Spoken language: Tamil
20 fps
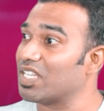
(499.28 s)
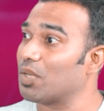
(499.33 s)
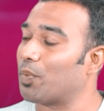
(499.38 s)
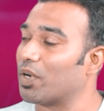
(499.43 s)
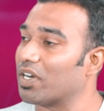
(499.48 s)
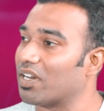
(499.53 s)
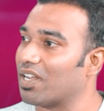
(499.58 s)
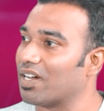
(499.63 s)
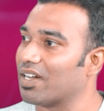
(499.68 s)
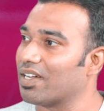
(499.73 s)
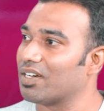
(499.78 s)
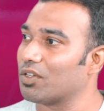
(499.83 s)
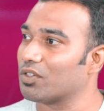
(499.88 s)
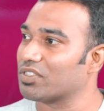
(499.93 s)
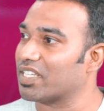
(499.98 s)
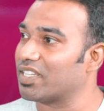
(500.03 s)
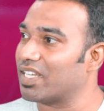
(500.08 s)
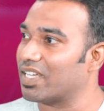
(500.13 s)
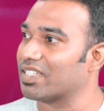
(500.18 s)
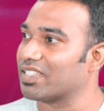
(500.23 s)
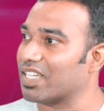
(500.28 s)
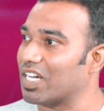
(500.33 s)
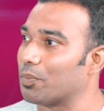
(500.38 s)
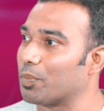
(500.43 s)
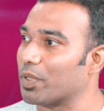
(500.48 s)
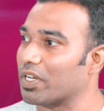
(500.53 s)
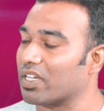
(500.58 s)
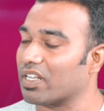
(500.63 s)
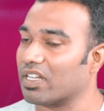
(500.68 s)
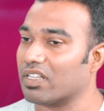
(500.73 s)
சதி பண்ணுறாங்கன்ற ஒரு சந்தேகத்தை
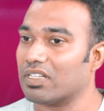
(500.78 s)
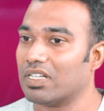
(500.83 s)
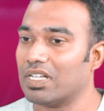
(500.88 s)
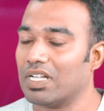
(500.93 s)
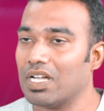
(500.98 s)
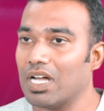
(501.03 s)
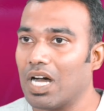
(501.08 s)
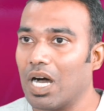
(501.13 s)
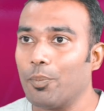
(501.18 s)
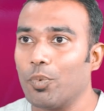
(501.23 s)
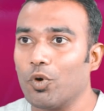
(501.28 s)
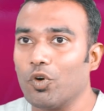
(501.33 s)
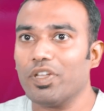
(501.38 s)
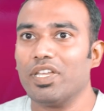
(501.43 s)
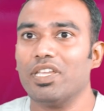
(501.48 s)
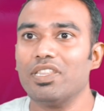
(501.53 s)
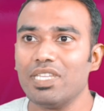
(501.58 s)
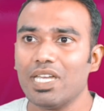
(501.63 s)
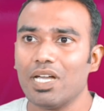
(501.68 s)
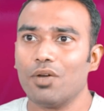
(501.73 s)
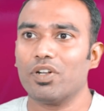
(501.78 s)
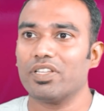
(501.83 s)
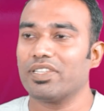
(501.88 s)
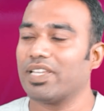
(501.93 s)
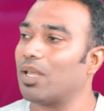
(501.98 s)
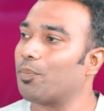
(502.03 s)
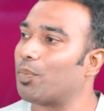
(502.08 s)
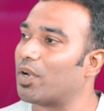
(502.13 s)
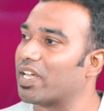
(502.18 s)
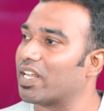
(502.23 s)
எழுப்பியிருக்காரு அப்போது இந்தியாவோட
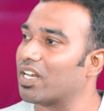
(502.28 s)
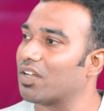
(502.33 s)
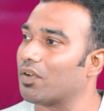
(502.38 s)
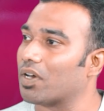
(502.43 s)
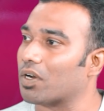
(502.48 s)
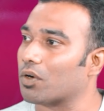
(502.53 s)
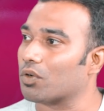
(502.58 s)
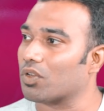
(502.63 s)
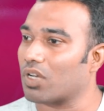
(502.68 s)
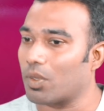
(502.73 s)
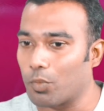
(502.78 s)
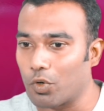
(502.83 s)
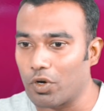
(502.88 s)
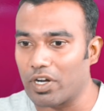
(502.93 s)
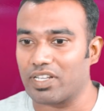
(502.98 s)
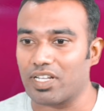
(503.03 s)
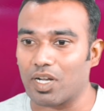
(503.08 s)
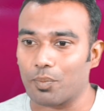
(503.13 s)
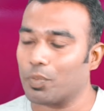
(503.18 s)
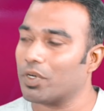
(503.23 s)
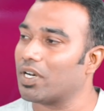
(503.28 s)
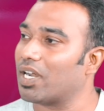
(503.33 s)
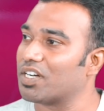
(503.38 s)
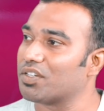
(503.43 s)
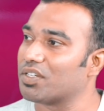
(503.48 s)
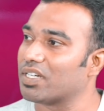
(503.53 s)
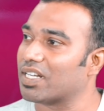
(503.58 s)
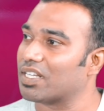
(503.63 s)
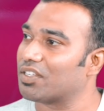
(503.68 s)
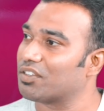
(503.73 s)
நிலைப்பாடு என்னவா இருக்கணும் நம்மளுடைய நட்பு
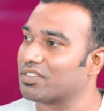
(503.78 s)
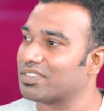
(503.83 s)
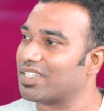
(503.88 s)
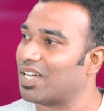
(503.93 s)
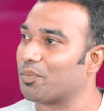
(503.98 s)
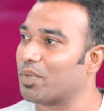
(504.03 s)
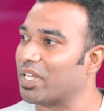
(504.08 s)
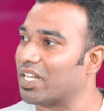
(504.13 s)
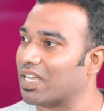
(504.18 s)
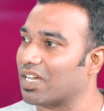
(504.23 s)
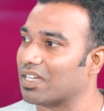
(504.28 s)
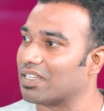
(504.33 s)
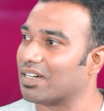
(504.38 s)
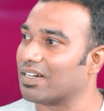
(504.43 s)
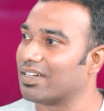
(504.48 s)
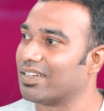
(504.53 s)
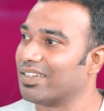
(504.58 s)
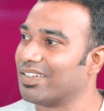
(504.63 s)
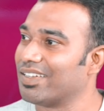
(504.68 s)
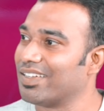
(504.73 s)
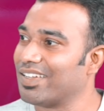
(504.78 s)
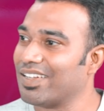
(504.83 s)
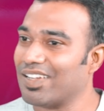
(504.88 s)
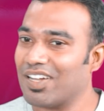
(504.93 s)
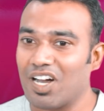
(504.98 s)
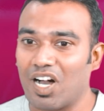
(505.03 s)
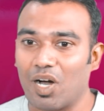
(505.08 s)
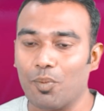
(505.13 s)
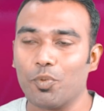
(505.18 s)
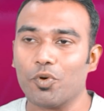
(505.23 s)
நாடுன்றது வந்து அமெரிக்கா தான்
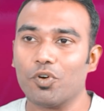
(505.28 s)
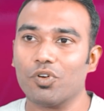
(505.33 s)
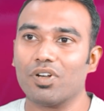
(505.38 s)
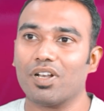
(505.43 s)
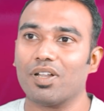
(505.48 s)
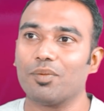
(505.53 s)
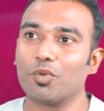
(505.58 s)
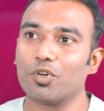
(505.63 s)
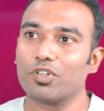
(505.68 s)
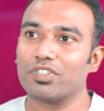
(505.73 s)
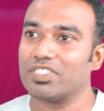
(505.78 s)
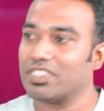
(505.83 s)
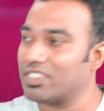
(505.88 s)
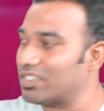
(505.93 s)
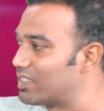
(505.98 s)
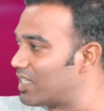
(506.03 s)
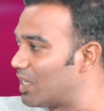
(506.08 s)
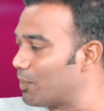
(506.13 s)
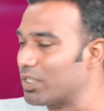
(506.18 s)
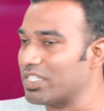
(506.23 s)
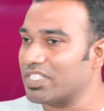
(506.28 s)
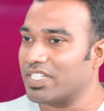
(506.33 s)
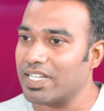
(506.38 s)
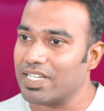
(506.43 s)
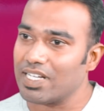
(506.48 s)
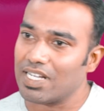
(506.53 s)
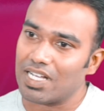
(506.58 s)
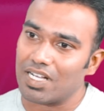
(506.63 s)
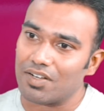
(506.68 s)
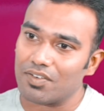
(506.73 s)
அப்போது நம்ம நம்ம
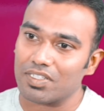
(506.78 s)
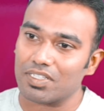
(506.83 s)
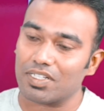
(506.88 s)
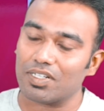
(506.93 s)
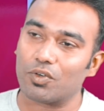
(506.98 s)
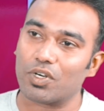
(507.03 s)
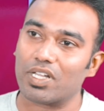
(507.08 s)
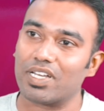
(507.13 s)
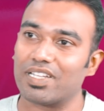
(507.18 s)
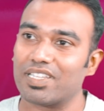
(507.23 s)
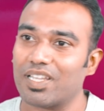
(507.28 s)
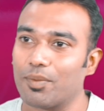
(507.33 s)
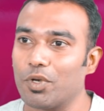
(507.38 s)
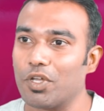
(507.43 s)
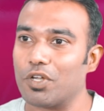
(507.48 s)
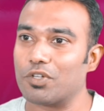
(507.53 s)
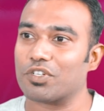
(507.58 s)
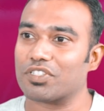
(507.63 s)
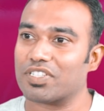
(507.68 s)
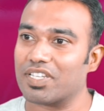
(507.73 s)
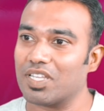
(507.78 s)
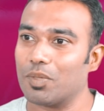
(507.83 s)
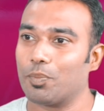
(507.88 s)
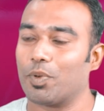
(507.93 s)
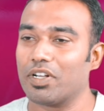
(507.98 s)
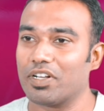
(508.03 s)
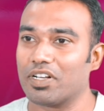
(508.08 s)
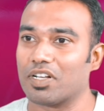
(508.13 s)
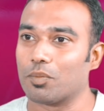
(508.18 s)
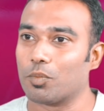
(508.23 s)
சீனாவோட டபிள்யூஹெச்ஓ சதி
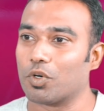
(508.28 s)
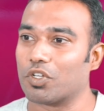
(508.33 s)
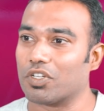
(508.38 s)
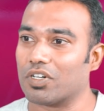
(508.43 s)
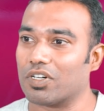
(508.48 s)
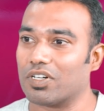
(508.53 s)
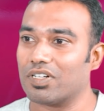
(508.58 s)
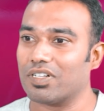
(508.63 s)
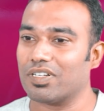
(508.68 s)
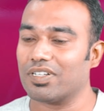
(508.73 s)
பண்ணணும் போது